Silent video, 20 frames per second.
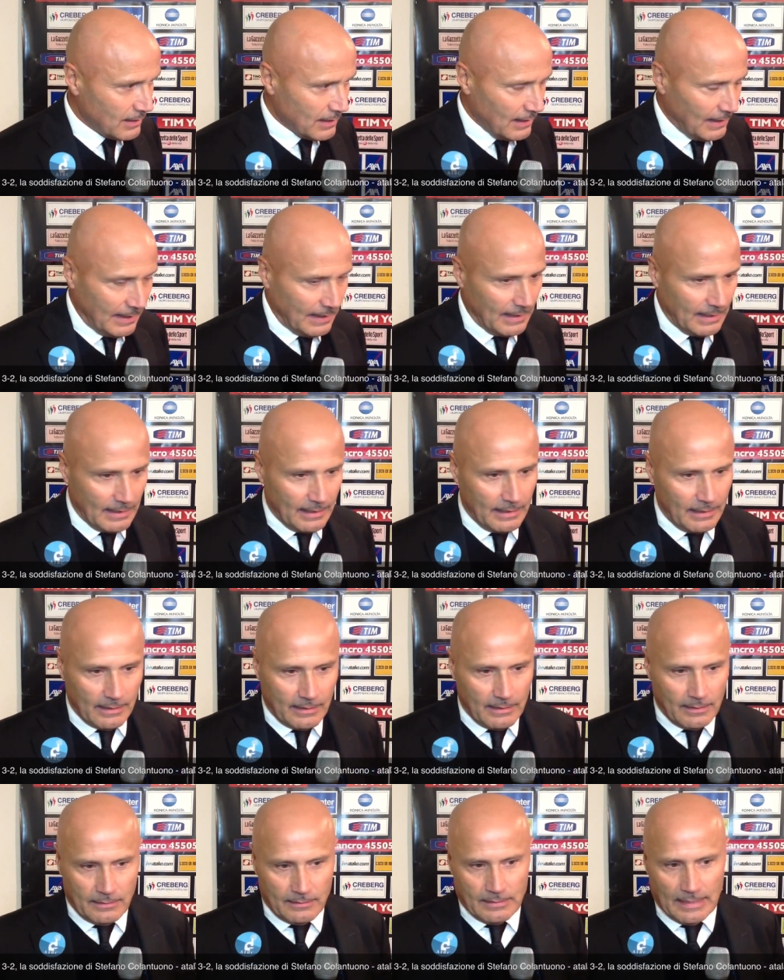
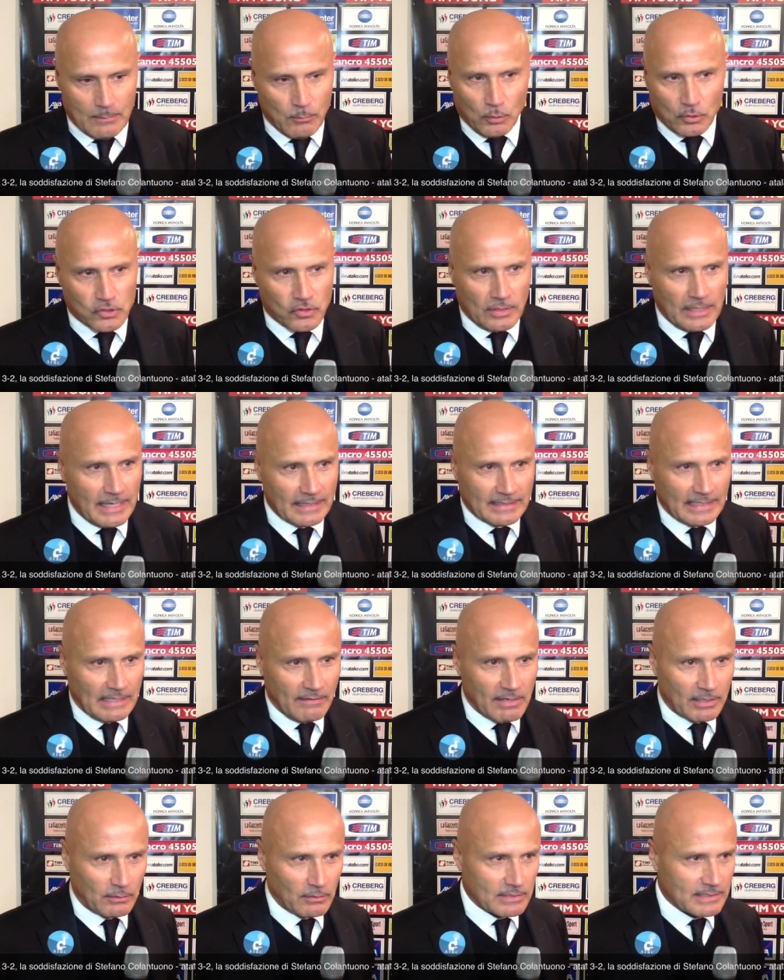è, è emozionante
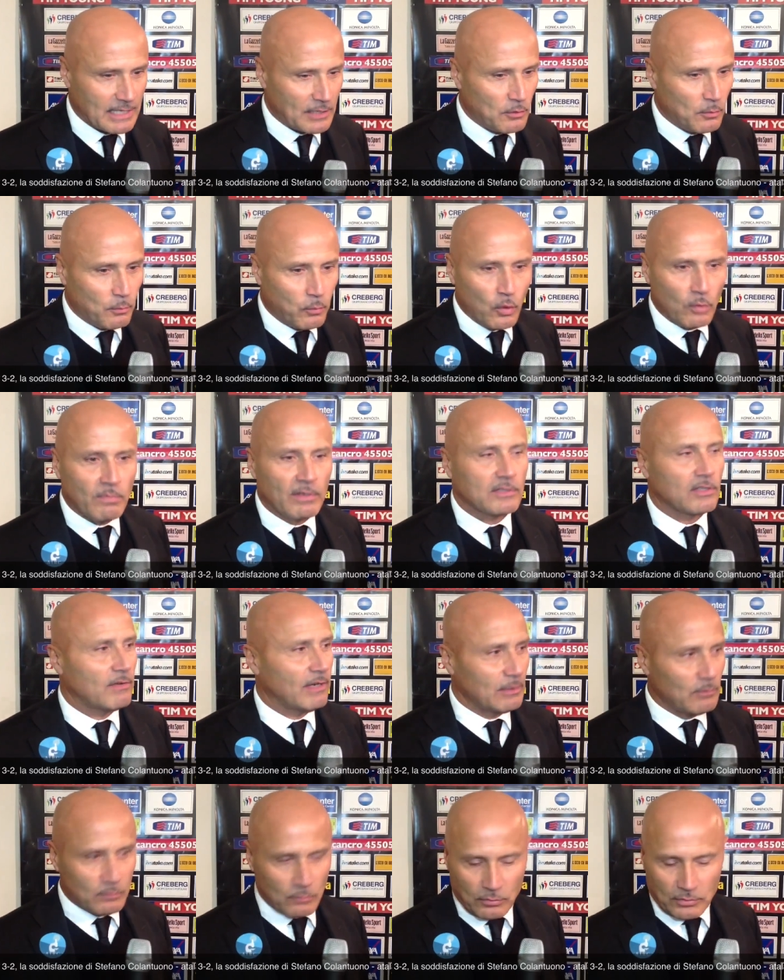arrivare allo stadio pullman e
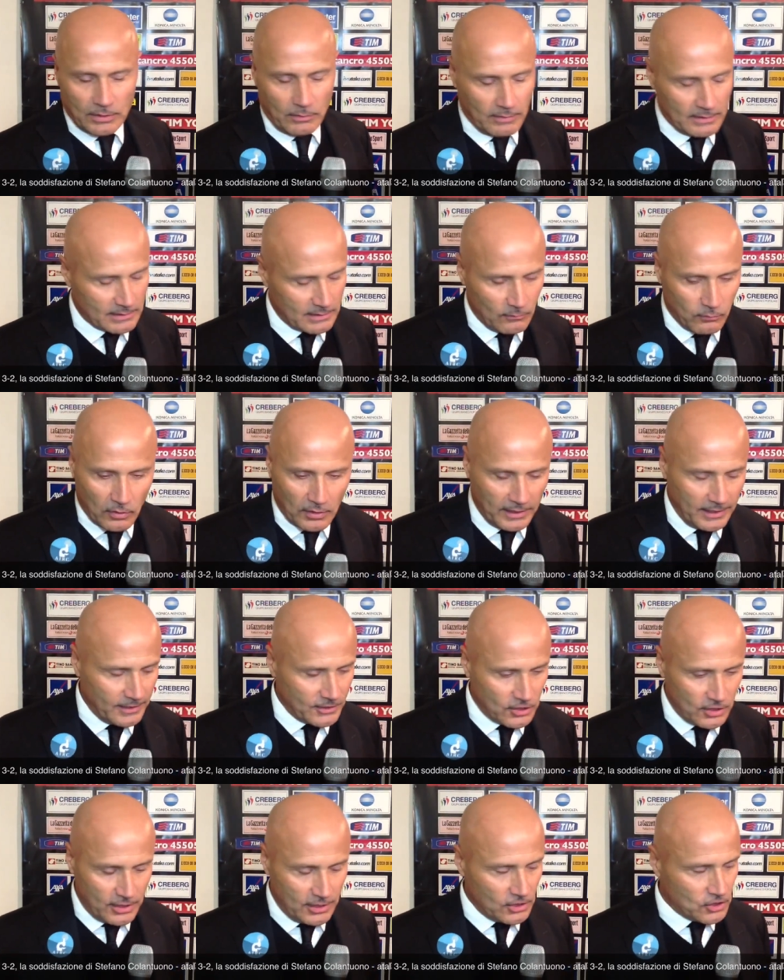trovare tutti questi fuori che
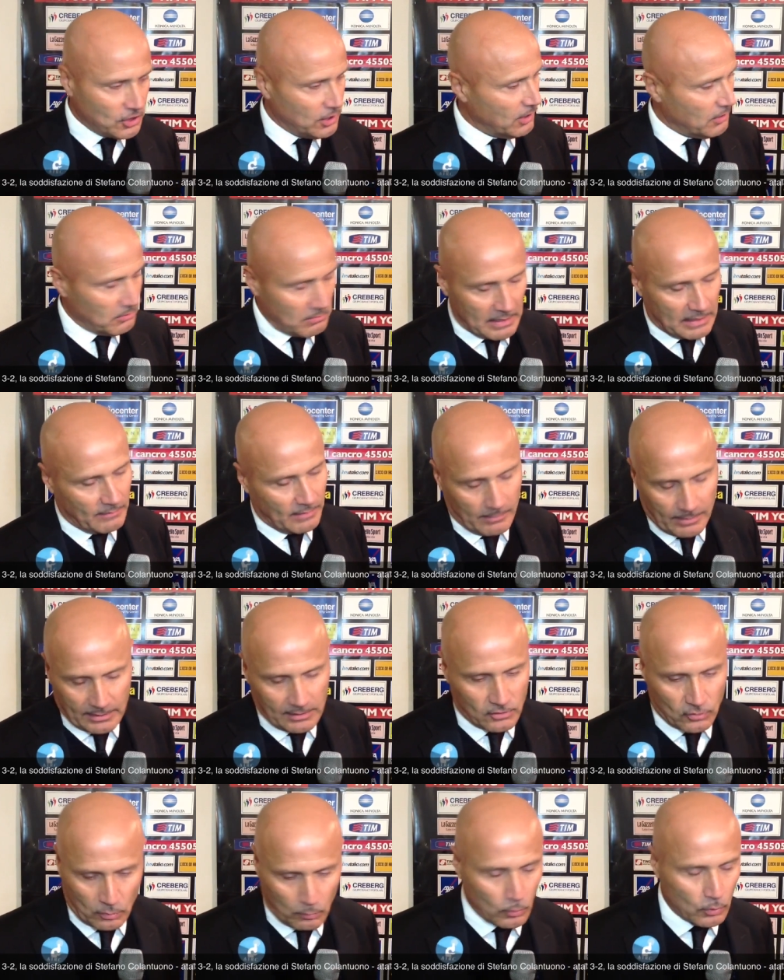ci incitano, guarda, veramente
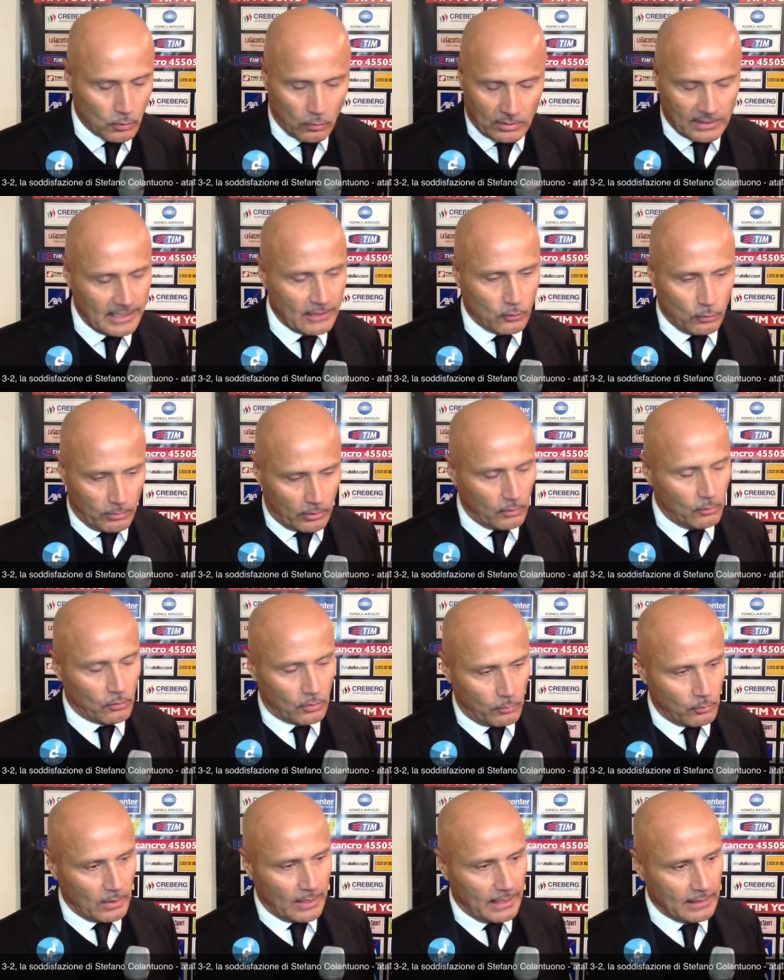sono molto contento per
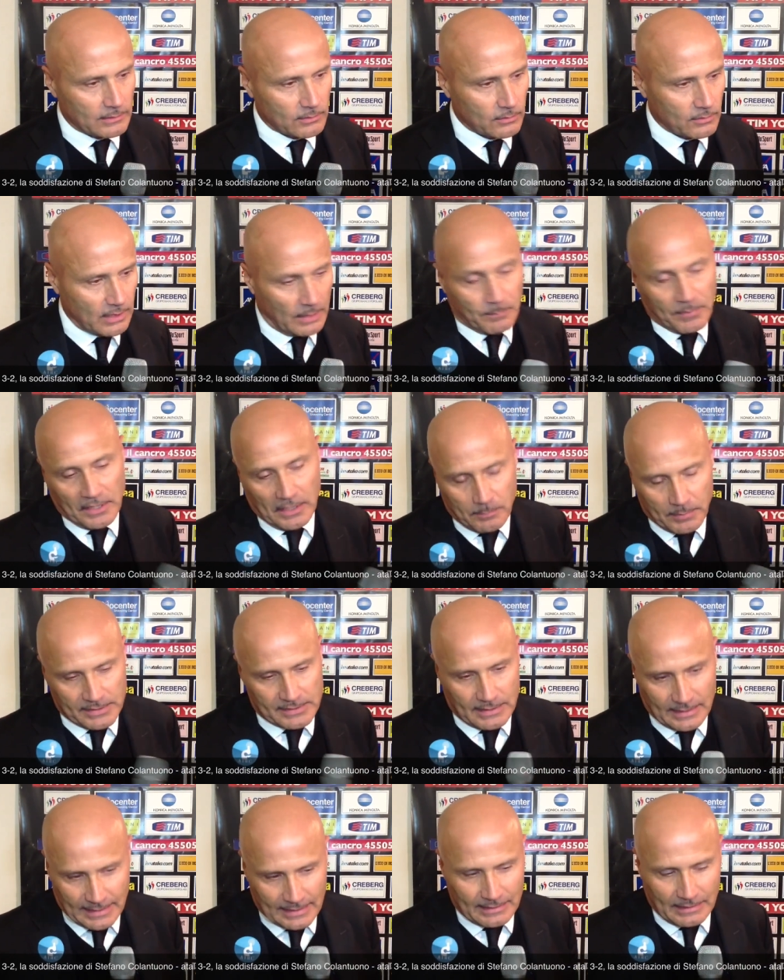loro più che altro e per il
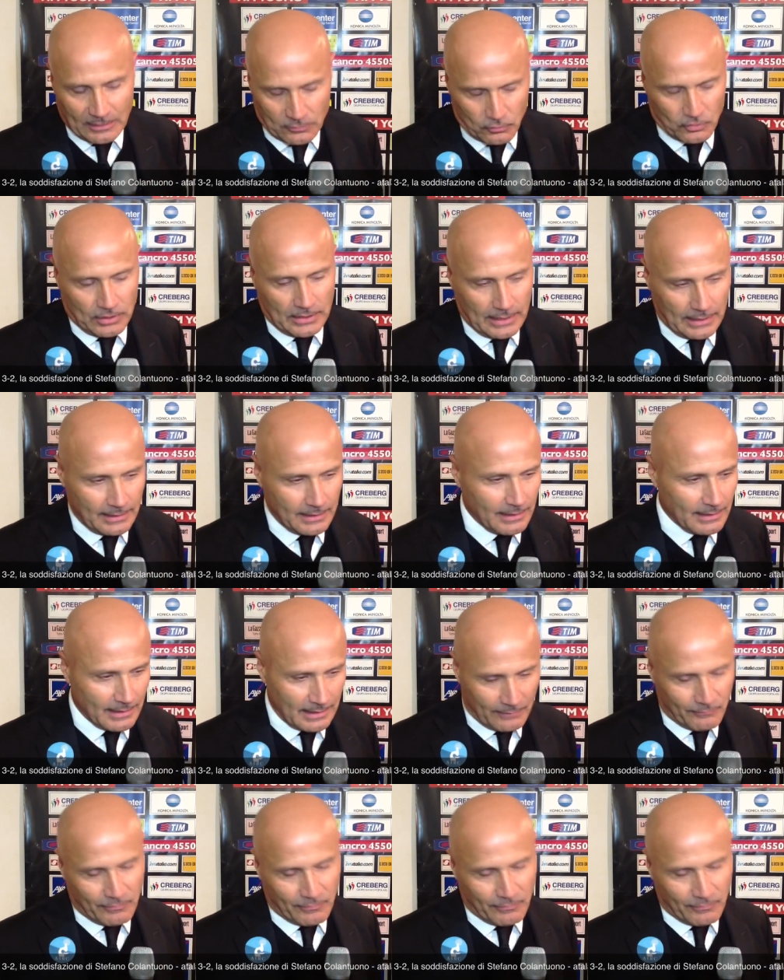Presidente e la società che